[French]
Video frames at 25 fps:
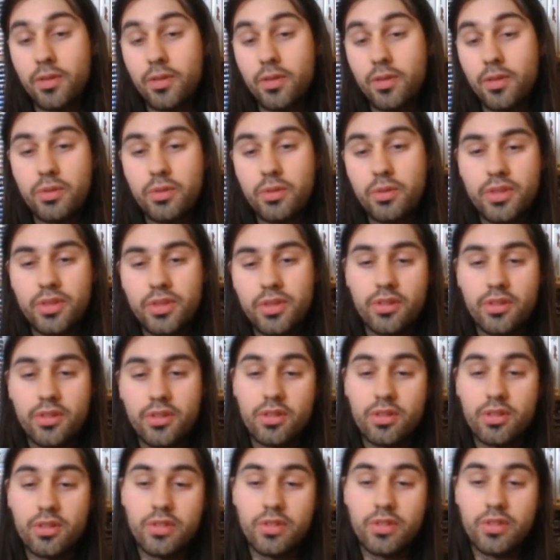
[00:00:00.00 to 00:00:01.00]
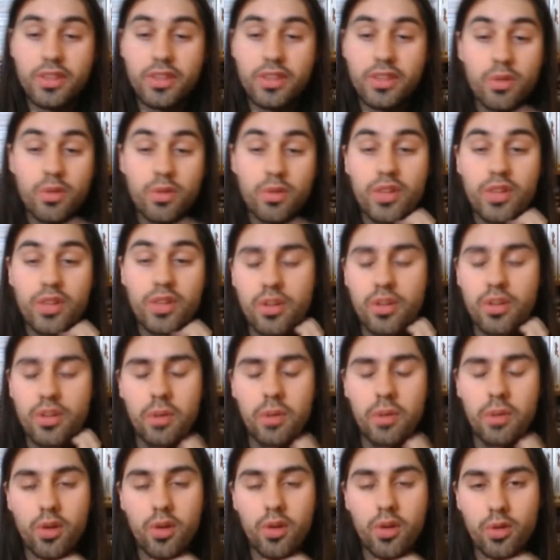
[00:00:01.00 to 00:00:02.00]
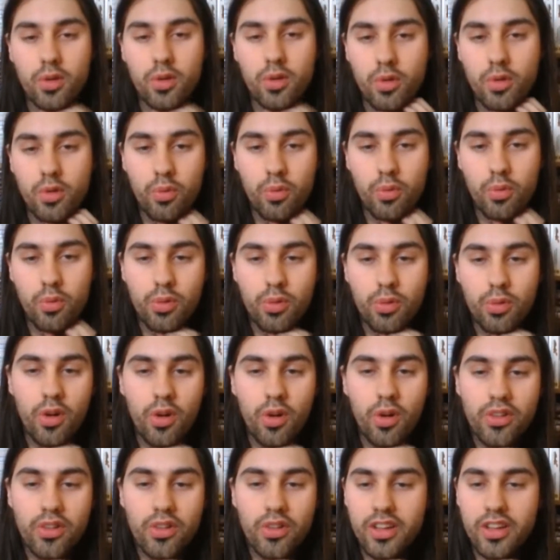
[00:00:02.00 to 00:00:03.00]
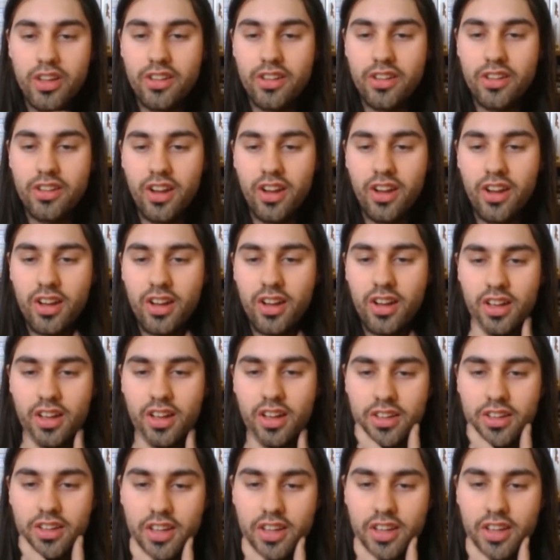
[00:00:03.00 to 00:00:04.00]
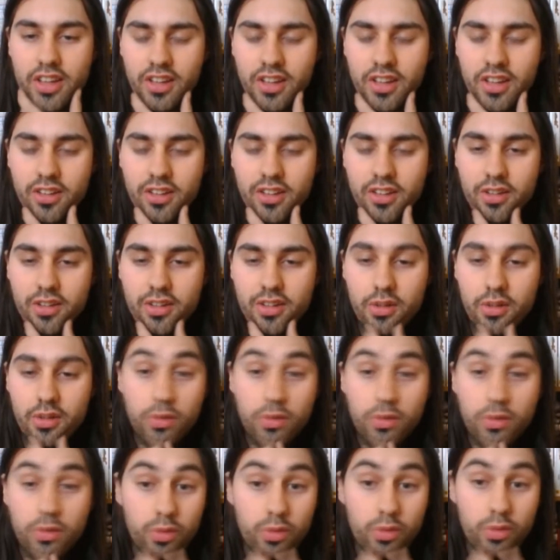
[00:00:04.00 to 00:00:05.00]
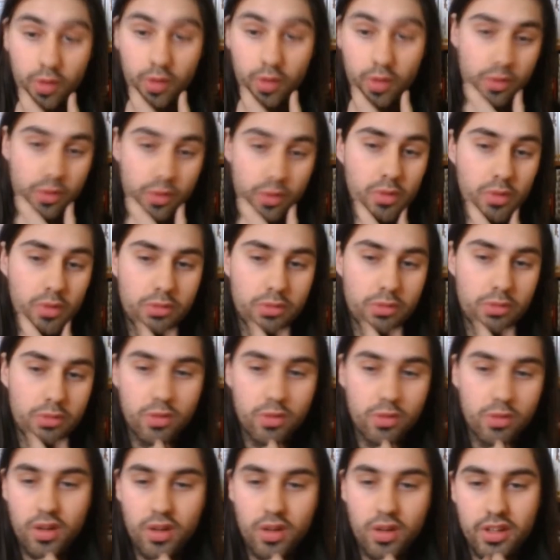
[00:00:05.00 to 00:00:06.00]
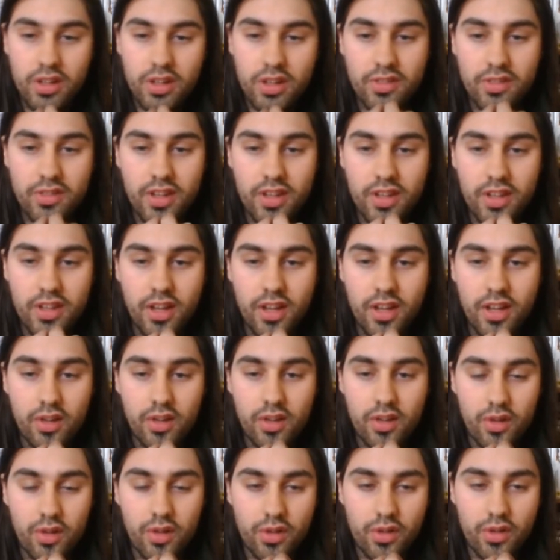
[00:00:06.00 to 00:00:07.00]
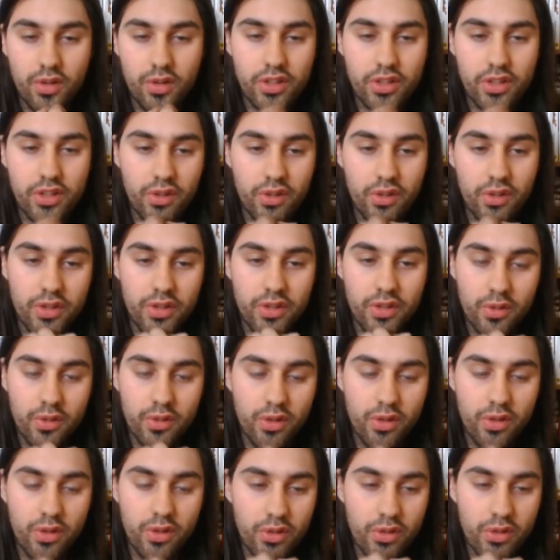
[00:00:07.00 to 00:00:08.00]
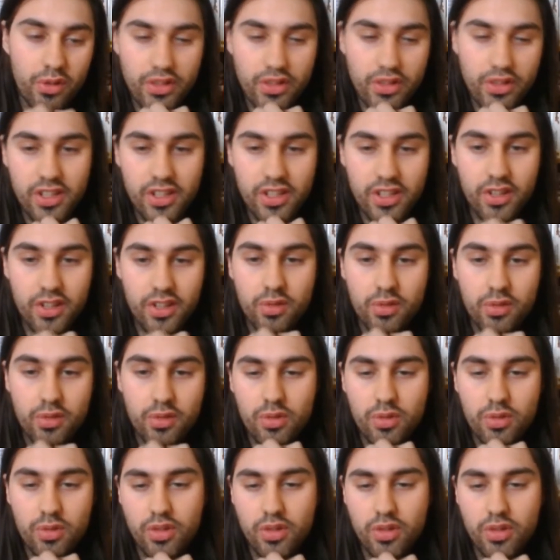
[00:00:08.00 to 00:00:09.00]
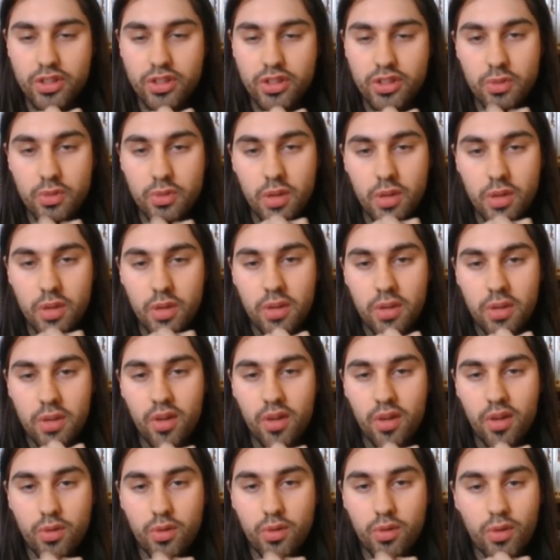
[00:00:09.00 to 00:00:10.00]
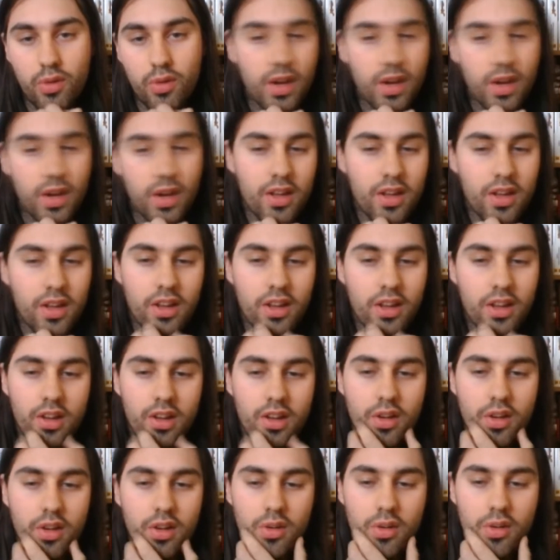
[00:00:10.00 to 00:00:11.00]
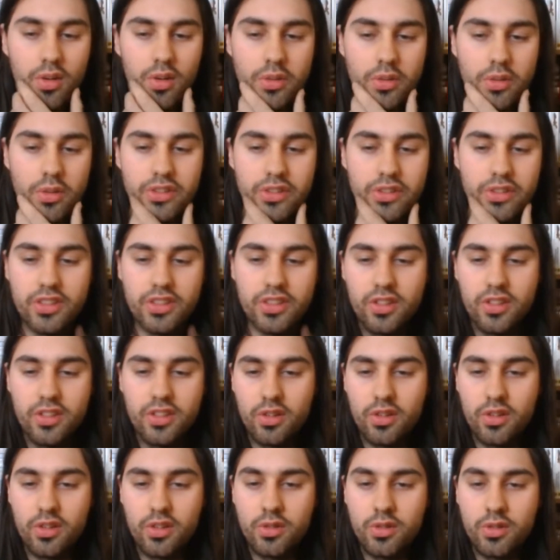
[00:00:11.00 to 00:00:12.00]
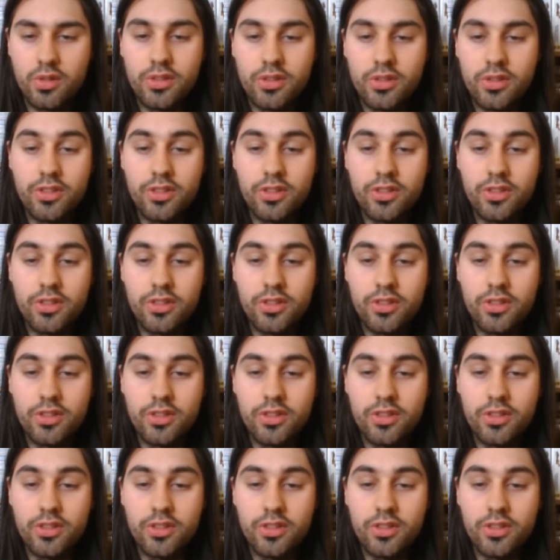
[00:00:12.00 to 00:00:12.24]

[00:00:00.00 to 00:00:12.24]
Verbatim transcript: Ensuite, il euh, s'est trouvé euh, par le, plus grand des hasards qu'un, euh, de voire deux mêmes joueurs qui venaient de, la, des environs de Nancy et tout, qui jouaient là-bas en tournoi, ont décidé de,